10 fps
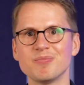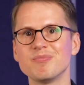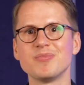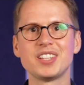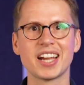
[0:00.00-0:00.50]

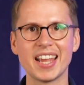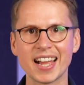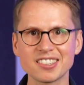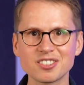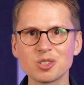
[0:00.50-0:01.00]
der
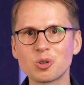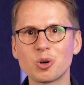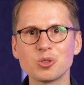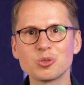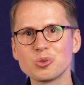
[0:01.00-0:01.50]

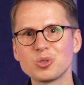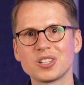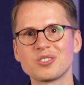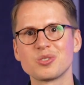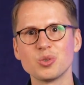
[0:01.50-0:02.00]

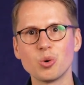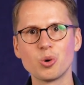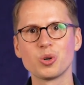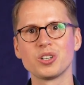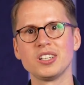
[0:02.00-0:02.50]

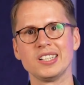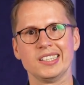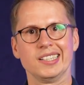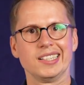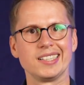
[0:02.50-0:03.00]
Ärztekonsultation,
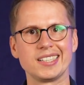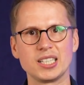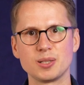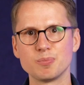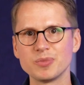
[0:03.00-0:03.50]

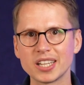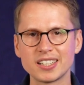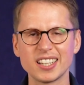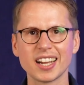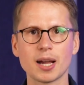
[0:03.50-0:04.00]
ähm, der
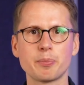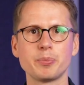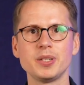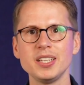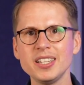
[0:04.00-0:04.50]

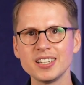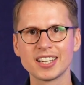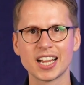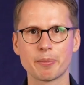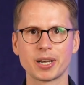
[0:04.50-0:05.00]
Therapie.
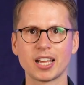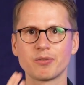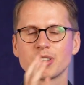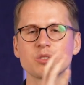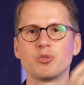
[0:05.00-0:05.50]
Klar, man hat
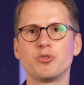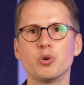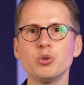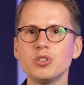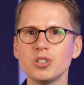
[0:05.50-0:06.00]
was
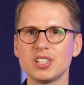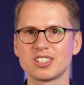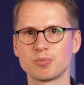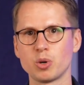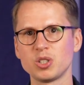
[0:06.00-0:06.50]
gefunden,
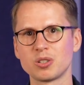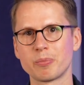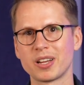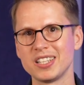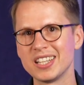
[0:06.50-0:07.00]
jetzt möchte
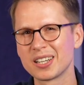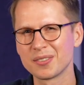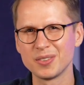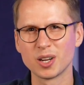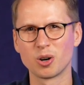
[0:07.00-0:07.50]
man
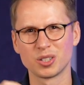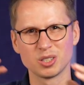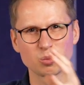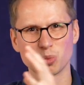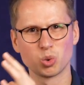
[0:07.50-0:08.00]
irgendwie auch die
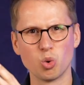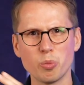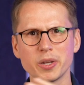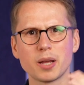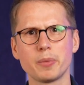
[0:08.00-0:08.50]

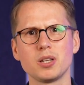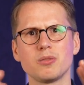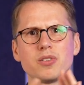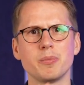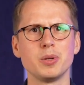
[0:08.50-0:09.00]
Symptome damit in
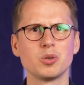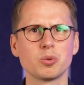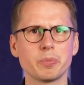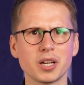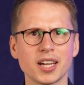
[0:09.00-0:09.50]

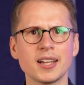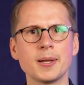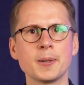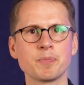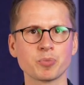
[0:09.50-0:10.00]
Verbindung bringen.
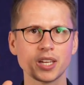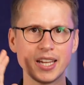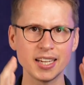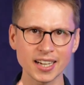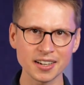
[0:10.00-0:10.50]

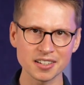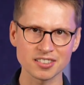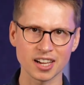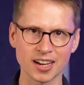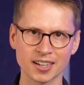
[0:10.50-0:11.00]
Ich kann dir
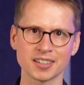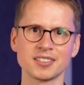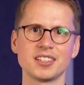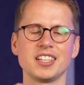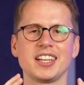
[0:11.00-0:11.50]
sagen,
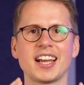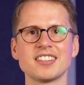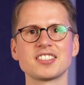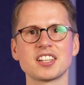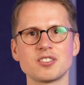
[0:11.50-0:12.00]
in
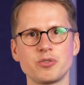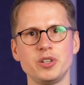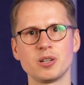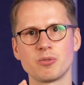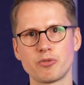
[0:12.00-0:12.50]
ganz, ganz
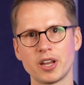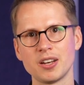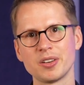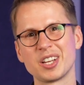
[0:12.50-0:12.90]
vielen Fällen